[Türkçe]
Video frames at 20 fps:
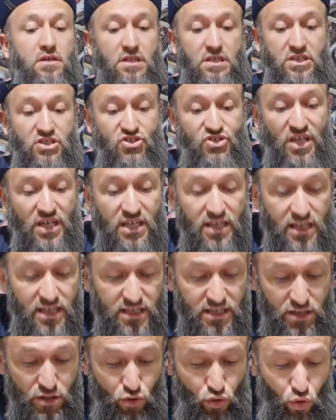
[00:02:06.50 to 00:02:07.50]
İşte ne
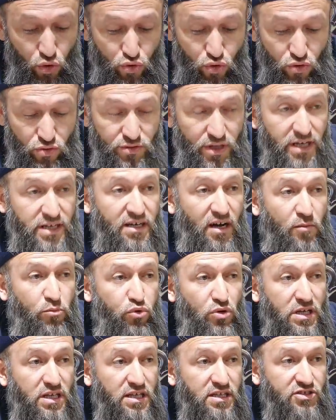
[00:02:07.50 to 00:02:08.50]
dedik? Kötülükler kabul
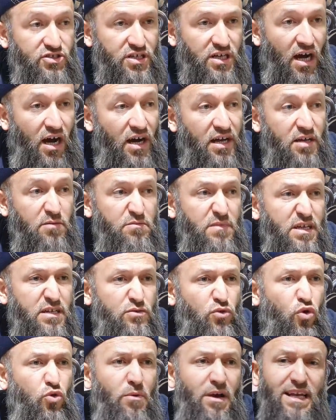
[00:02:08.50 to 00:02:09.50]
edilecek, Haramlar
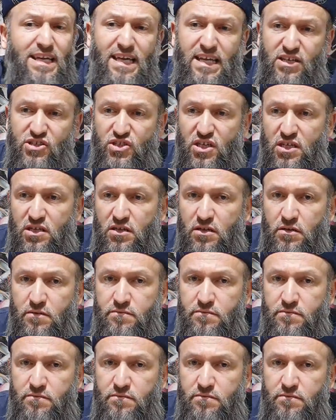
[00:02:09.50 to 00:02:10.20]
normal gelecek.